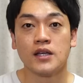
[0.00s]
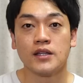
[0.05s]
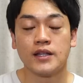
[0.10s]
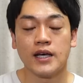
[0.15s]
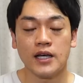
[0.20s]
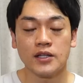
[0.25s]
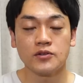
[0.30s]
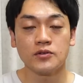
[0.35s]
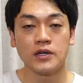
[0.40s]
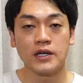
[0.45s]

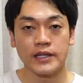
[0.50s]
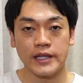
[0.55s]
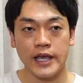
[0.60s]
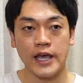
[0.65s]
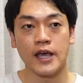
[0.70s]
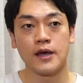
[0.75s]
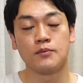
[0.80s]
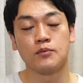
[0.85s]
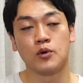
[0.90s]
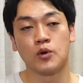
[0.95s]
であとは
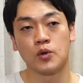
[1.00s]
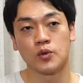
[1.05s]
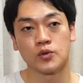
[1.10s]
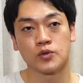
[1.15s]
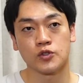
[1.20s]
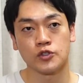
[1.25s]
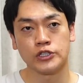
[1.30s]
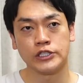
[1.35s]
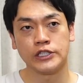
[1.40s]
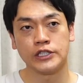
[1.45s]
ねもう
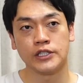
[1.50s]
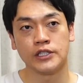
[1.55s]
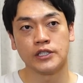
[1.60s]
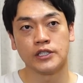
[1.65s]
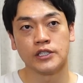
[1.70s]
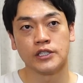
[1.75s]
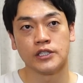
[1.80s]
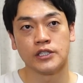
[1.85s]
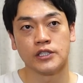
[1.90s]
本当に